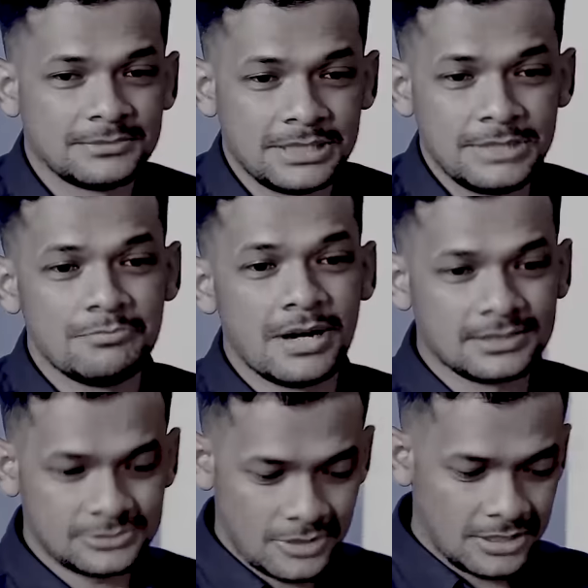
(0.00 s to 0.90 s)

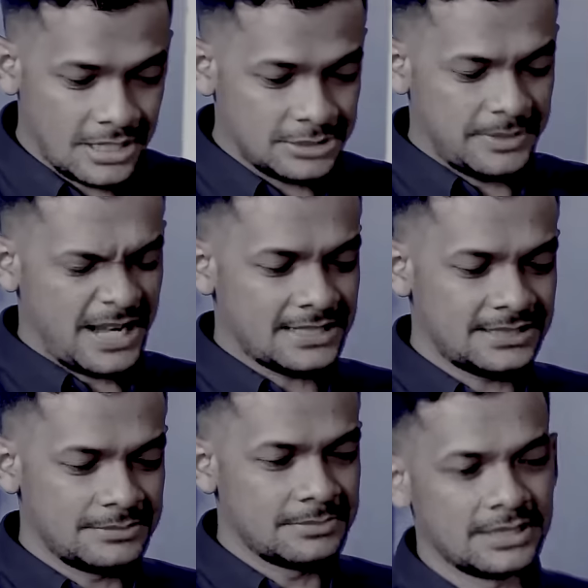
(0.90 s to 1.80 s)
menimbang soal
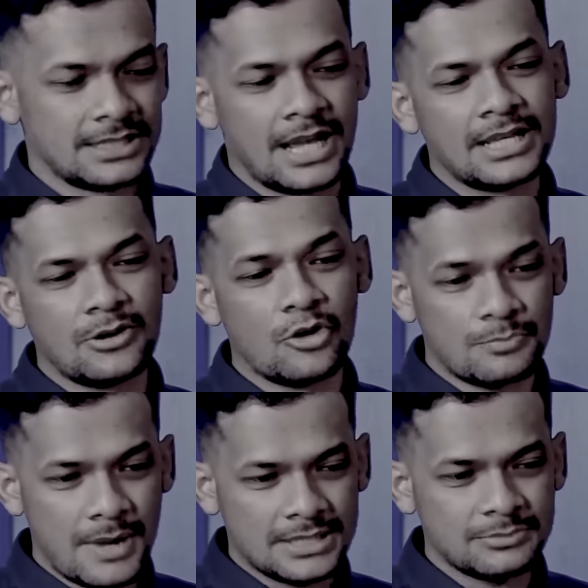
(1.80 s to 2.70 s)
aspirasi mengenai
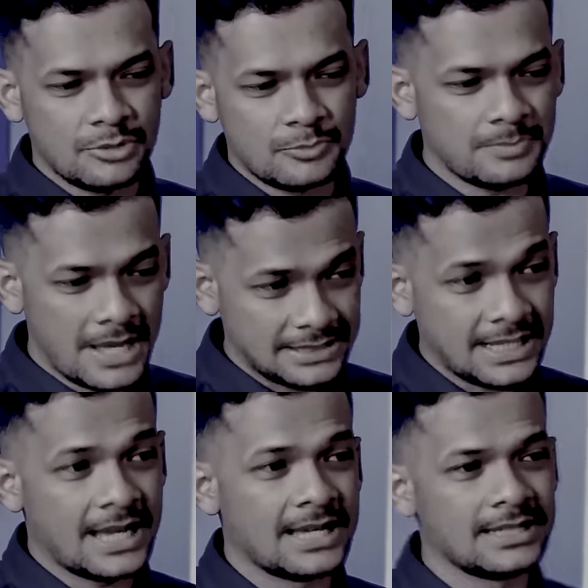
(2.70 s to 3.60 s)
ormas maupun
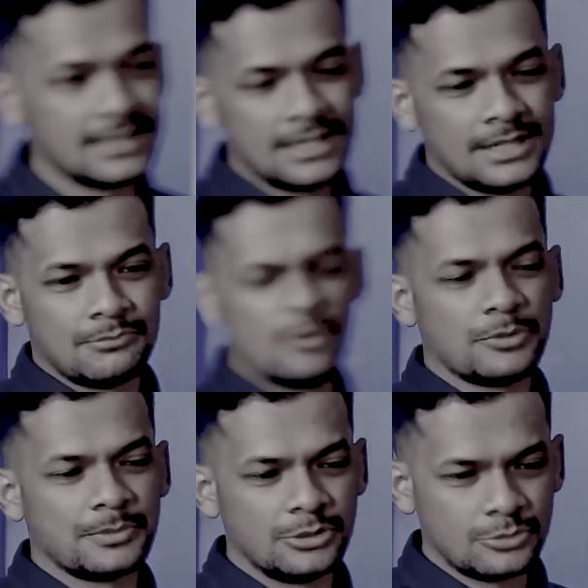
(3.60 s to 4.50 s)
partai yeah.
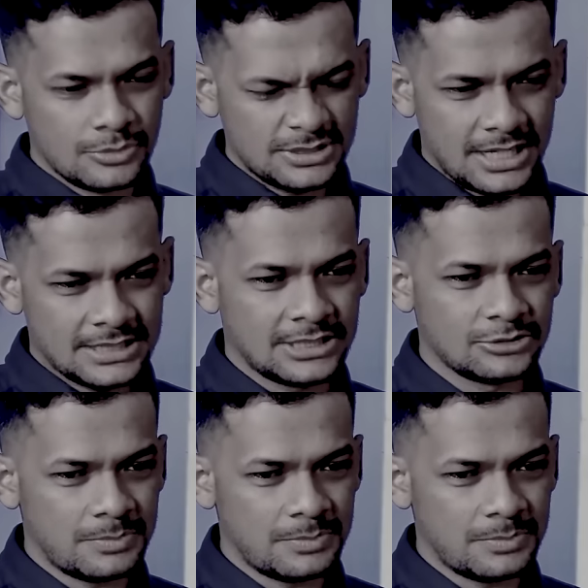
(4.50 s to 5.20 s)
maupun mendukung salah satu